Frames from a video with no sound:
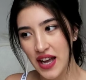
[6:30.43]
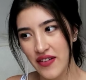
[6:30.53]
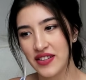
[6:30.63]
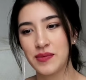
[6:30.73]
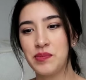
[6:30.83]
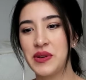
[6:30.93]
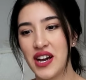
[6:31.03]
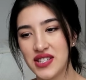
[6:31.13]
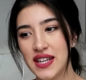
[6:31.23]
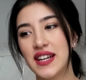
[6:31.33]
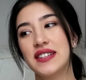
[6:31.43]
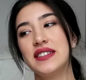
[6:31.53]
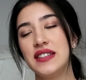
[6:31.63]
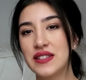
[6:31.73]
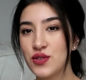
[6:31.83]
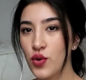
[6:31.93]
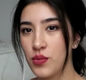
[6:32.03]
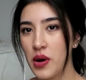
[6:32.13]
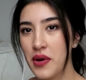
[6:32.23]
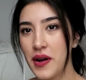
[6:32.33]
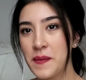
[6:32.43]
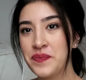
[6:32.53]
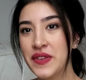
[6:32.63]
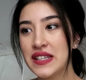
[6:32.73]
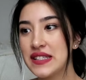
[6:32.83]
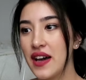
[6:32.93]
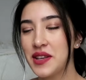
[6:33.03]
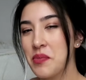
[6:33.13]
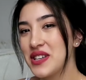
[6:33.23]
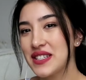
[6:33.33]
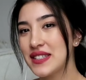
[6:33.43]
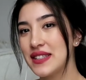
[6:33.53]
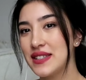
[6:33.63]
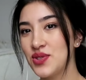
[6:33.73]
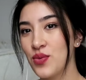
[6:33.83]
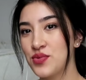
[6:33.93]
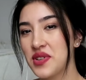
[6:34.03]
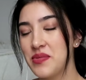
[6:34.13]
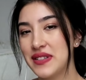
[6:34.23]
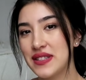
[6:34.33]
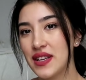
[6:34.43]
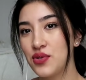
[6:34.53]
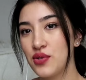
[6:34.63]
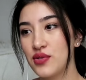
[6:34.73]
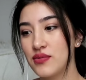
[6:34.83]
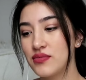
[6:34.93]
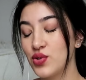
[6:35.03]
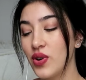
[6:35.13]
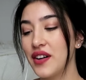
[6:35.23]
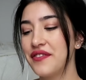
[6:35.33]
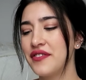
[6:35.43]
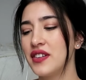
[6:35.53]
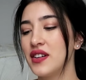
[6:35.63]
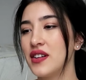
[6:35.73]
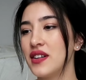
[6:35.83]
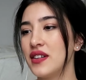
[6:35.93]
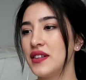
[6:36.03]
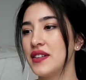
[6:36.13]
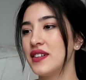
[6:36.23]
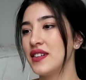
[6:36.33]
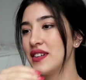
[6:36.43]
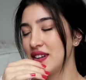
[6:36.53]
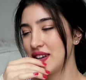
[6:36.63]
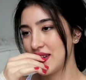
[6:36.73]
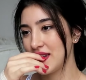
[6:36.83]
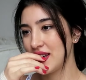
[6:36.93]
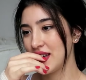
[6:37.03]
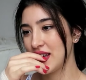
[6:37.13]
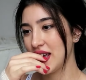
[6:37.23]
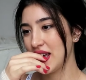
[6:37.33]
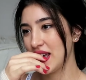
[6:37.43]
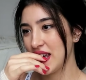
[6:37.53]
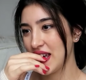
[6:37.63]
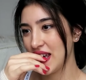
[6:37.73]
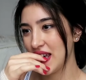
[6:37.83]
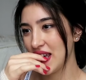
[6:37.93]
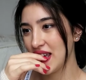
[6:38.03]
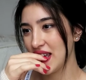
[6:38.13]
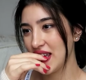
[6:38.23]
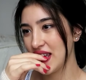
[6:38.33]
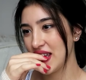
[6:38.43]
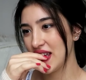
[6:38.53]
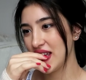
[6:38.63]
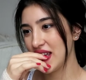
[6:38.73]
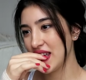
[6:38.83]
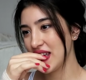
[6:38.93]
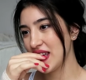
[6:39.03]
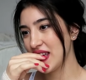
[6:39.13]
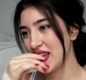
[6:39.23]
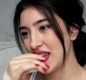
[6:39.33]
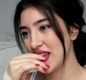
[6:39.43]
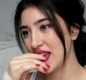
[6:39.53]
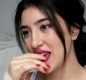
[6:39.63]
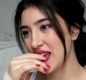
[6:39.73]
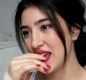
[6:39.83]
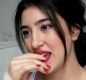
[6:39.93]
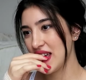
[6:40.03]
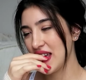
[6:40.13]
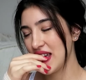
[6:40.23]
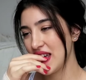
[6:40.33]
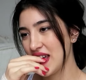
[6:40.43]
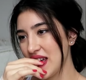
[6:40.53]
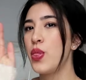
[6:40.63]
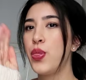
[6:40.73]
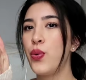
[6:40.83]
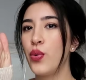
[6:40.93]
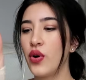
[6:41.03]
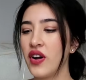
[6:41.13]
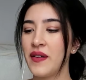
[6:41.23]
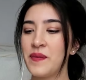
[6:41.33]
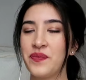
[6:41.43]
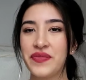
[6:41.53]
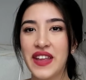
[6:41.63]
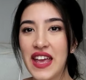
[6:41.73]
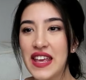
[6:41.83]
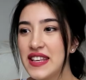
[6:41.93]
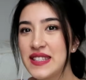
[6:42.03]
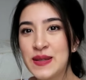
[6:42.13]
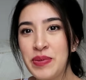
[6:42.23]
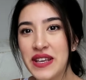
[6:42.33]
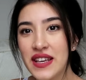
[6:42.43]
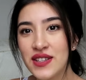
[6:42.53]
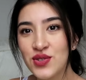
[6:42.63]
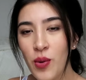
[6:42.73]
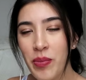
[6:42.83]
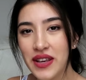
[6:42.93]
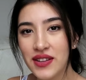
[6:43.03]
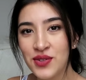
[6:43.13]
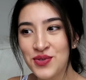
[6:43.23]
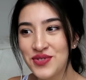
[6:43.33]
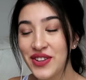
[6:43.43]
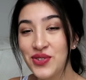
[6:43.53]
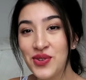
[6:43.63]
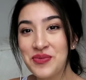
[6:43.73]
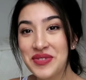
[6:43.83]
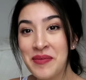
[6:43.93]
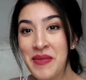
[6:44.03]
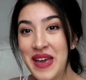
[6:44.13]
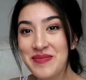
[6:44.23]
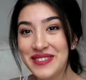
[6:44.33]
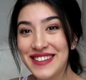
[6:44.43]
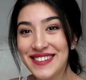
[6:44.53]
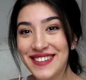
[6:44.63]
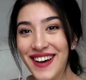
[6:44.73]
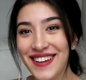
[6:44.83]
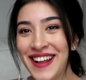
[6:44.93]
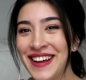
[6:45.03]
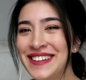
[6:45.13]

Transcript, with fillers: Evet birkaç dakika kadar izliyorum ama sanki başkasını izliyormuş gibi hissediyorum. Tuhaf. Normalde benim kullandığım eyeliner bu. Maybelline'in jel eyelinerları. Ama XP yazıyor paketin üstünde. Diyorum ki Maybelline'in eyeliner.